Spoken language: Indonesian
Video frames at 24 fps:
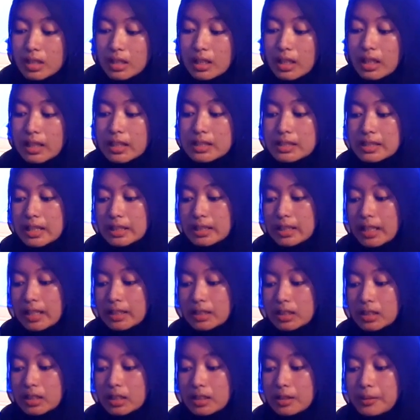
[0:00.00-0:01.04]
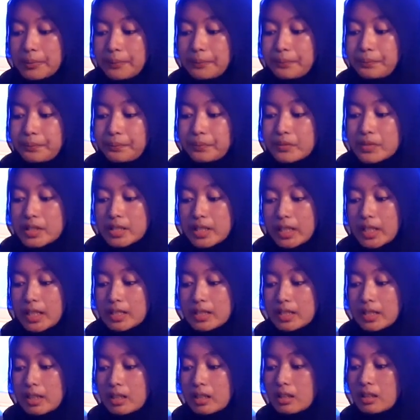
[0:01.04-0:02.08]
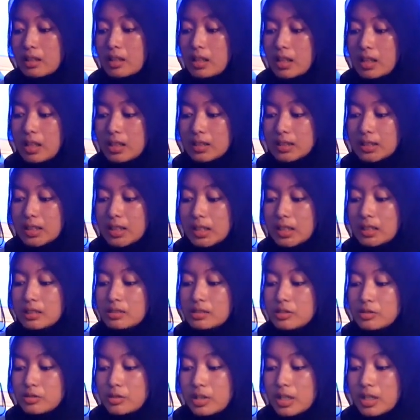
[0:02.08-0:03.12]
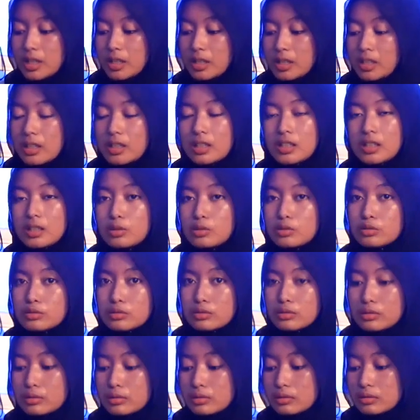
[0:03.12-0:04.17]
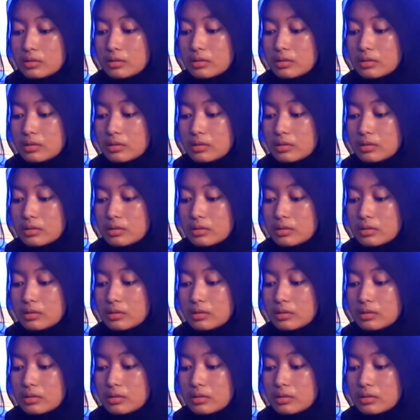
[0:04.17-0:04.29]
ini lagi saya tekan gini saya geser dan ini juga ini untuk